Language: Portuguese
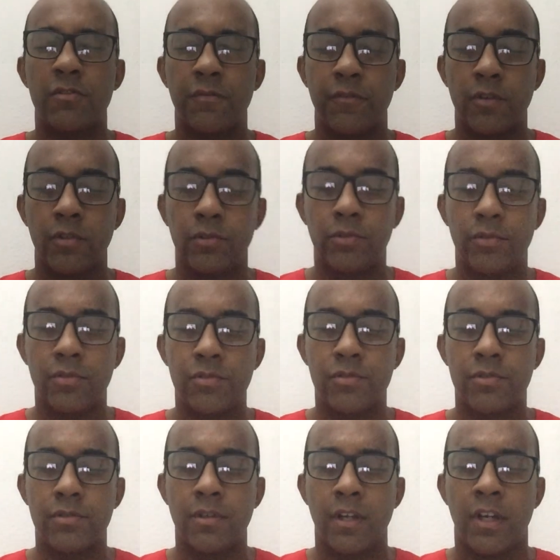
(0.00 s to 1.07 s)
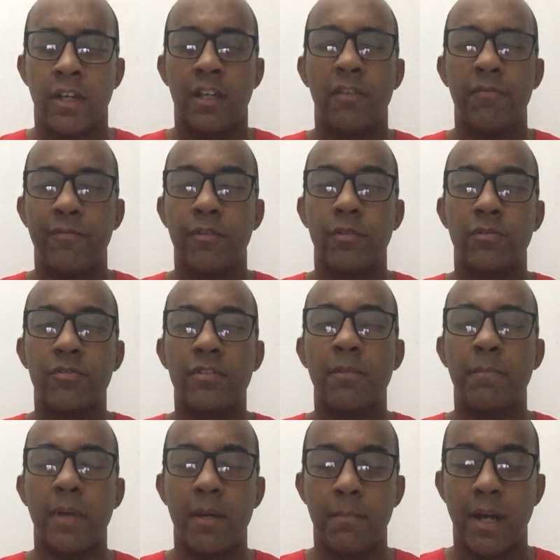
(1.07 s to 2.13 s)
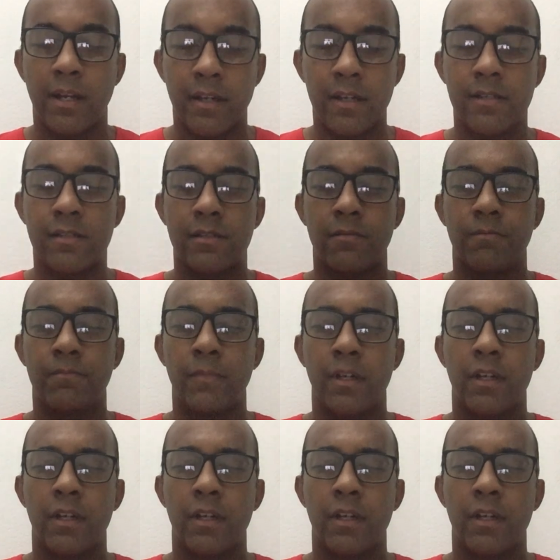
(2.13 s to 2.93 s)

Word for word: frutos e frutos que permaneçam.